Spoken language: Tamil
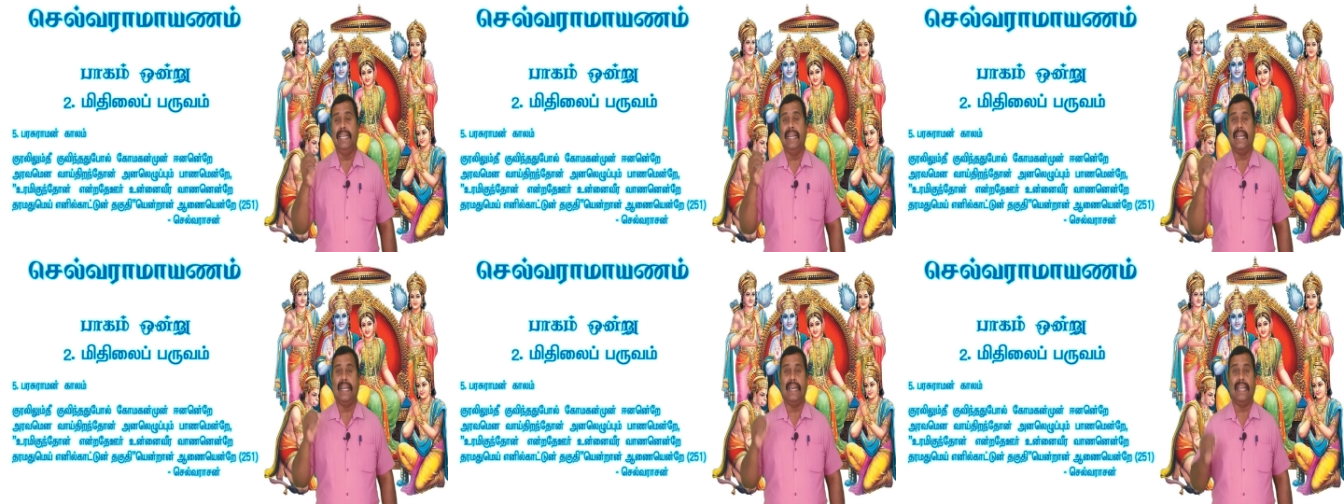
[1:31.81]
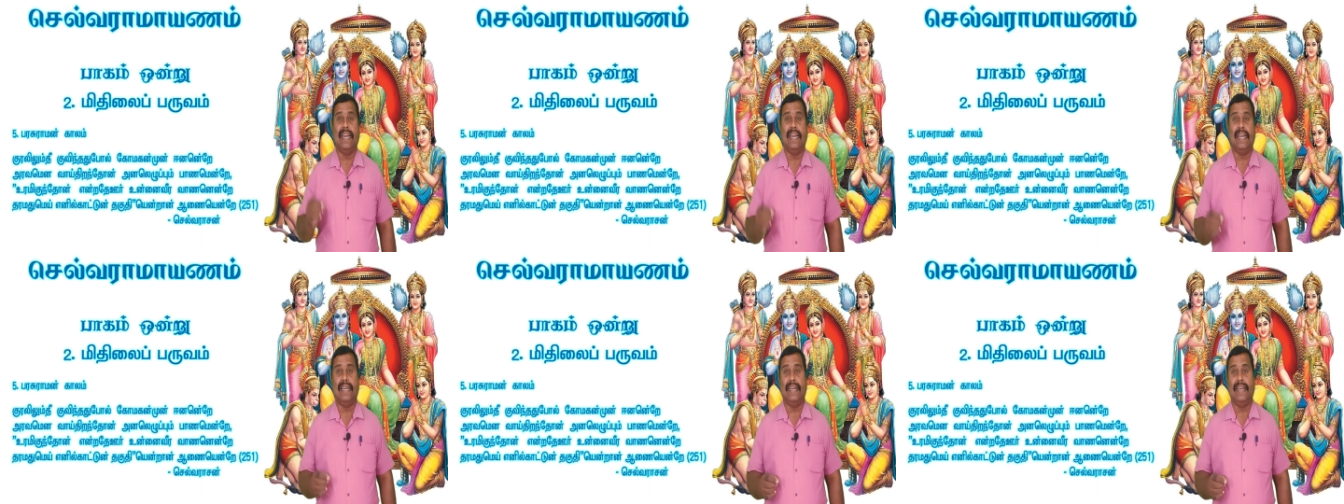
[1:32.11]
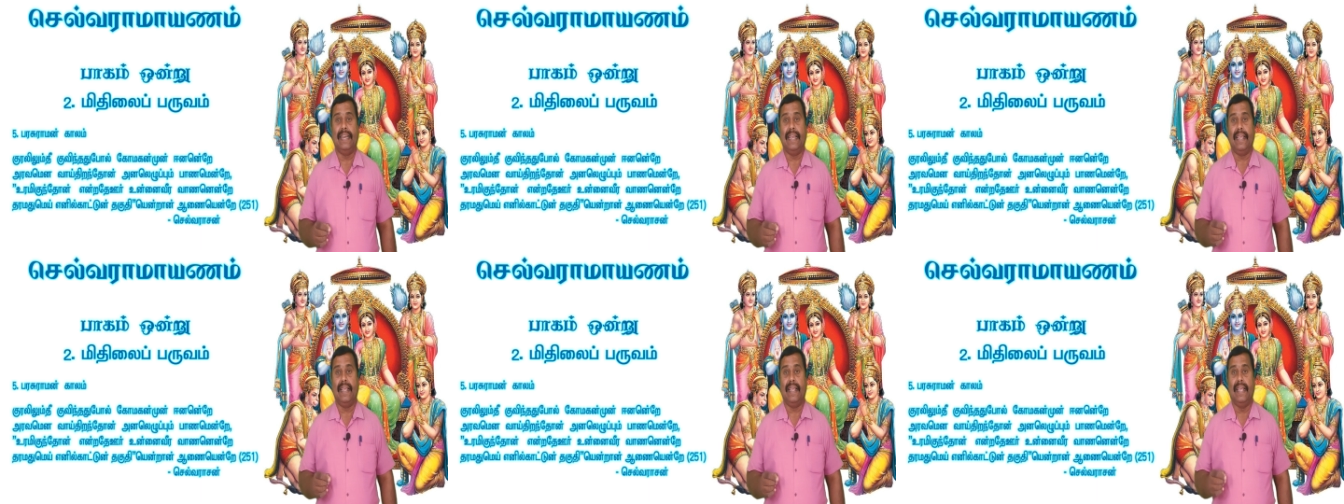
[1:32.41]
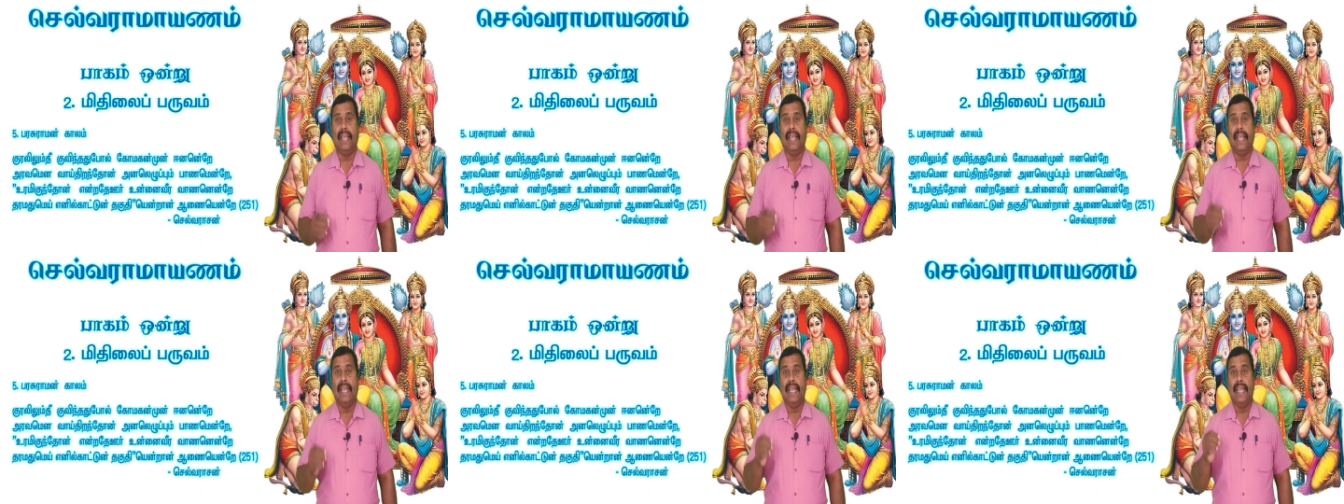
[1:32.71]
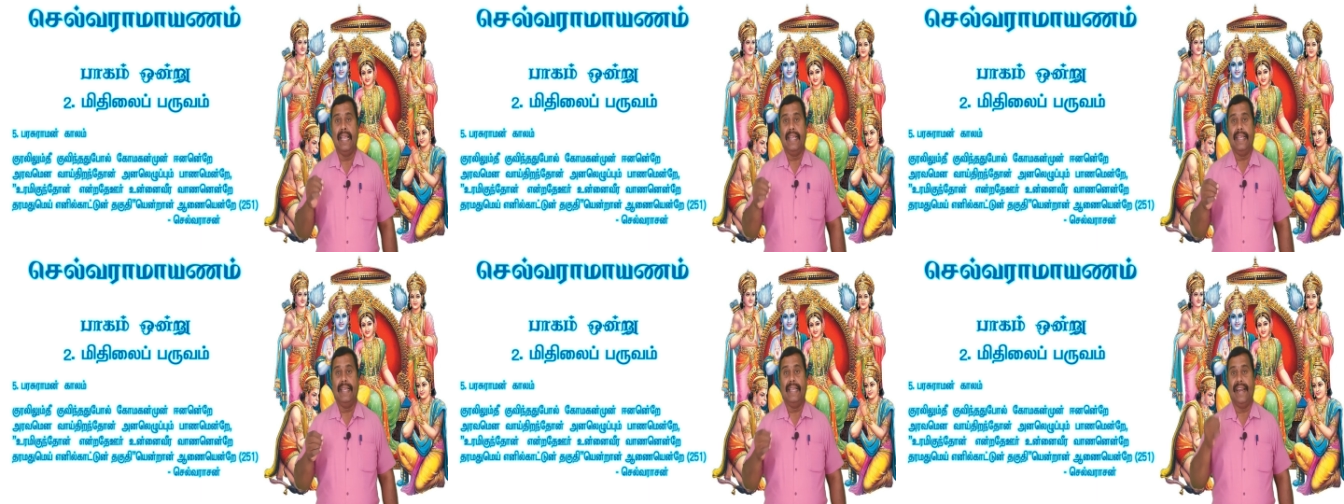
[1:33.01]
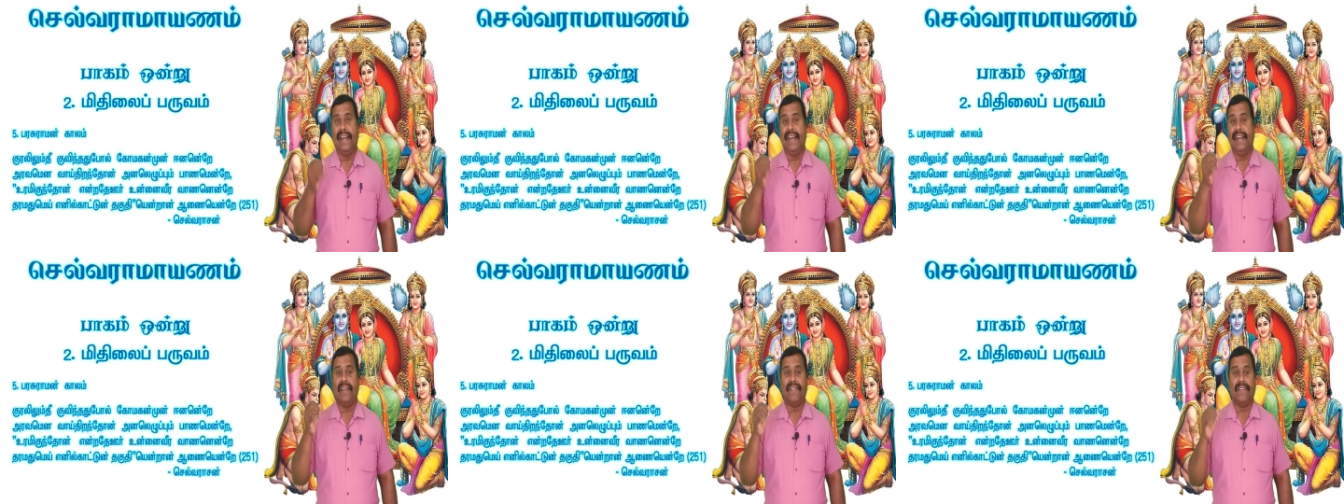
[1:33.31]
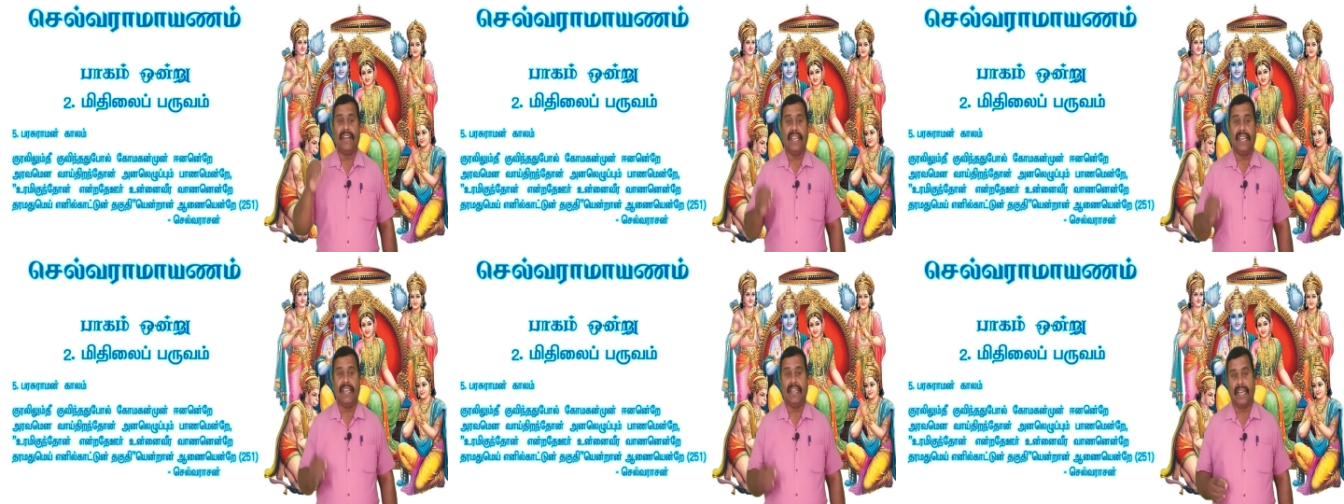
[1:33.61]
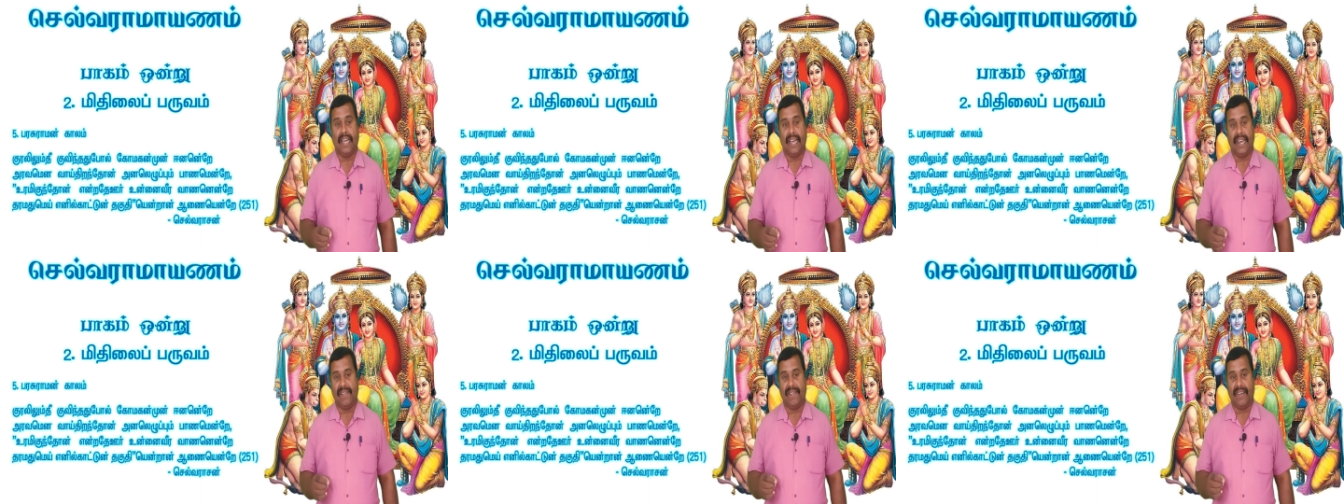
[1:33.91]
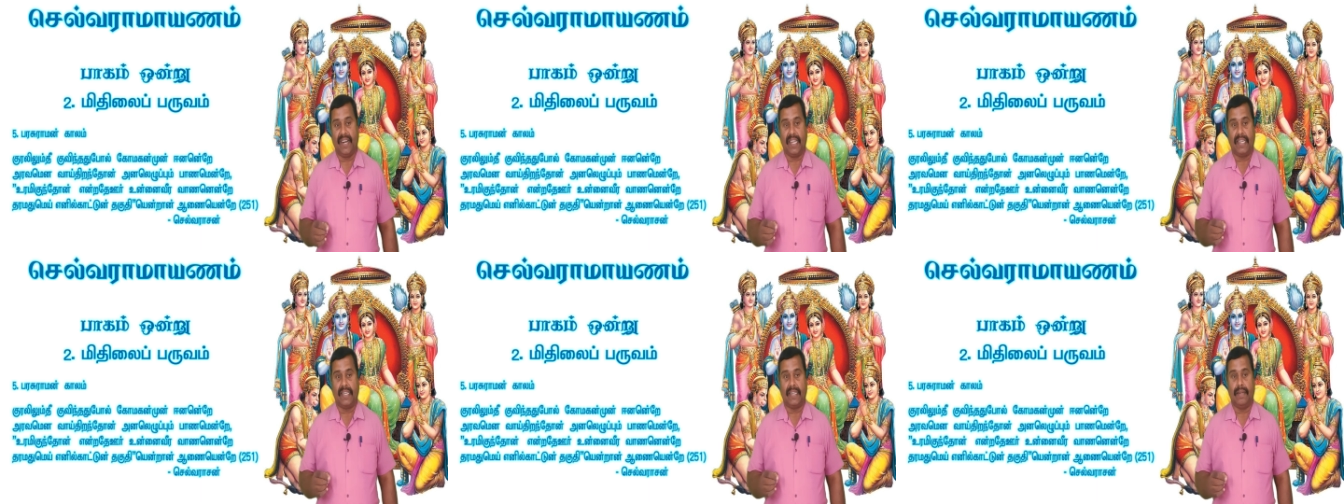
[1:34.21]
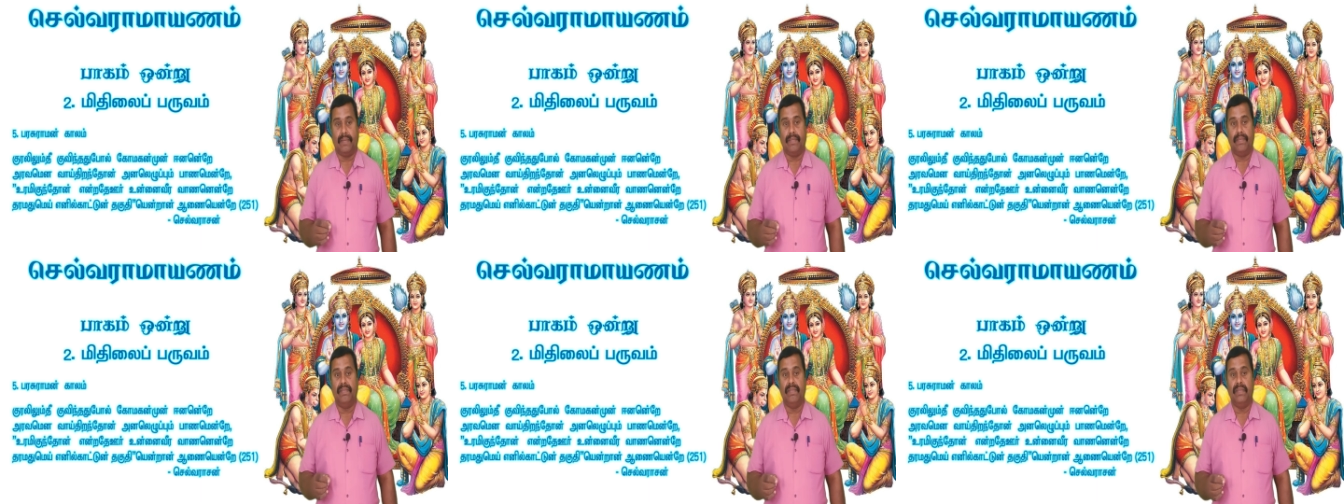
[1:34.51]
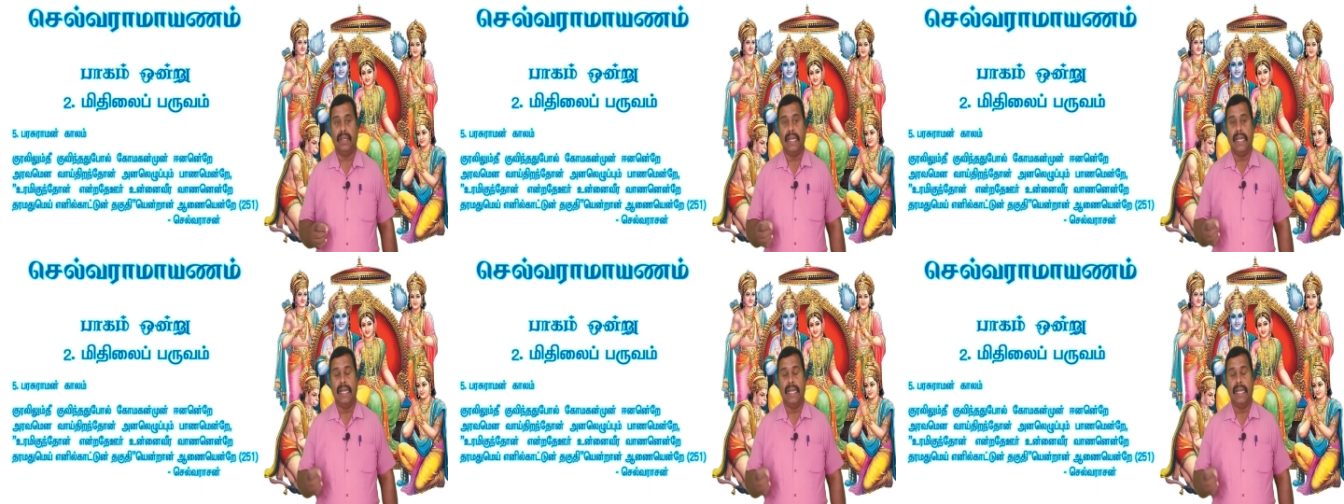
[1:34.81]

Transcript: ஈனன் என்றே என்ற வரிக்கான விளக்கம்